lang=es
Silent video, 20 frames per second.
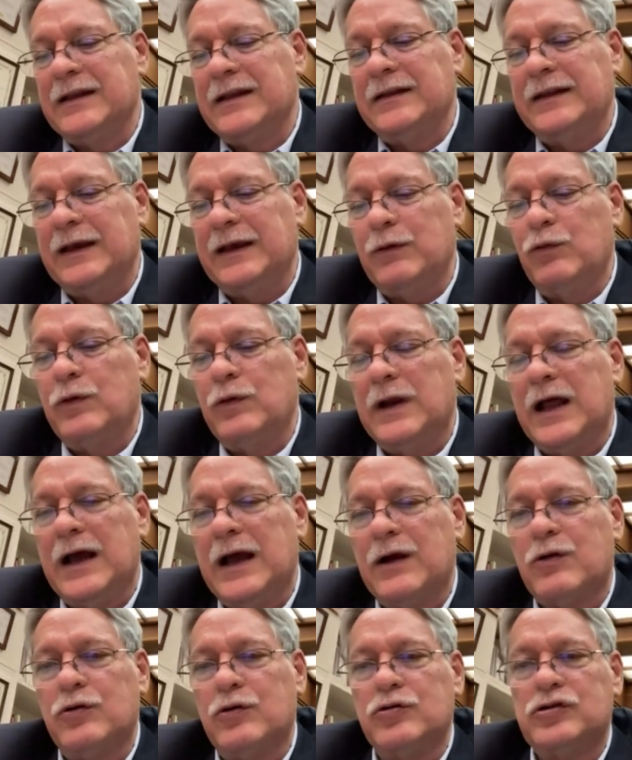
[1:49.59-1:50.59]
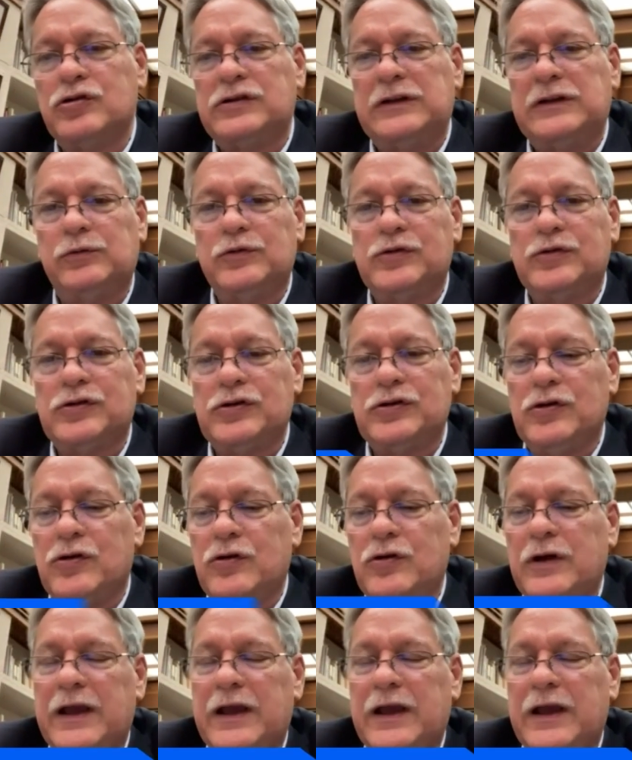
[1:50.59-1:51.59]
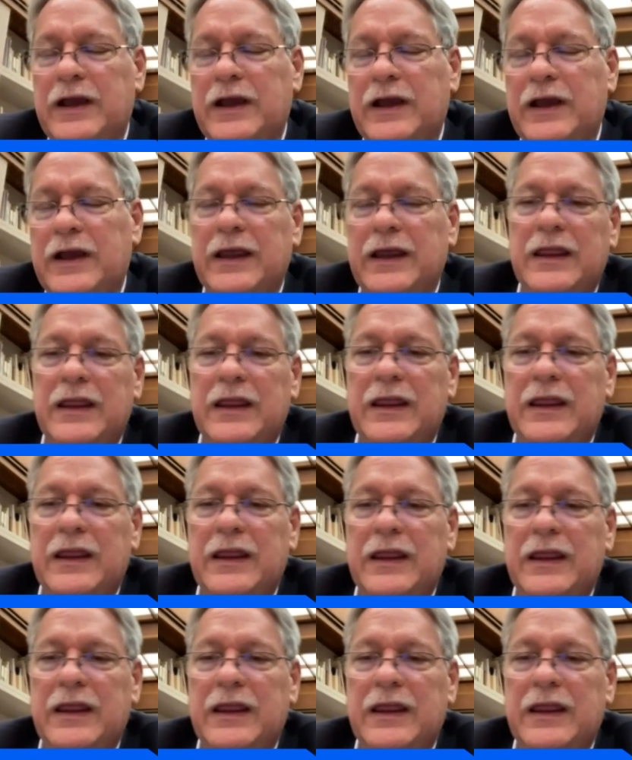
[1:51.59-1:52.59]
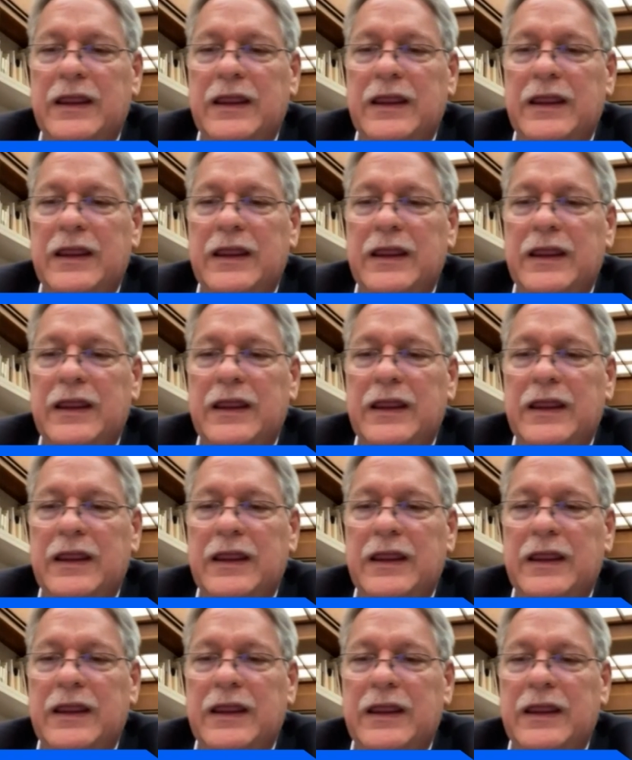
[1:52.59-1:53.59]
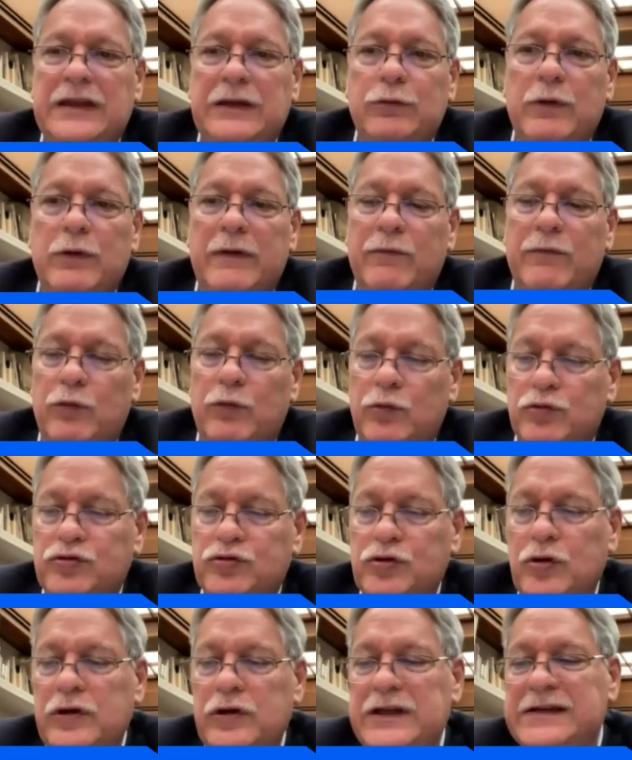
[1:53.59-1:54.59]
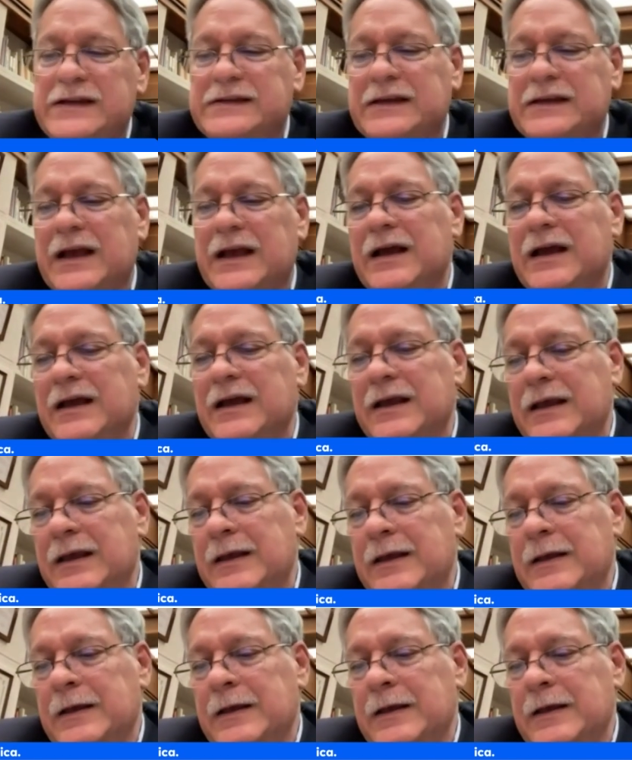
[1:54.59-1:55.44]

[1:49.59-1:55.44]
de una constitución que debe interpretarse en un sentido evolucionista,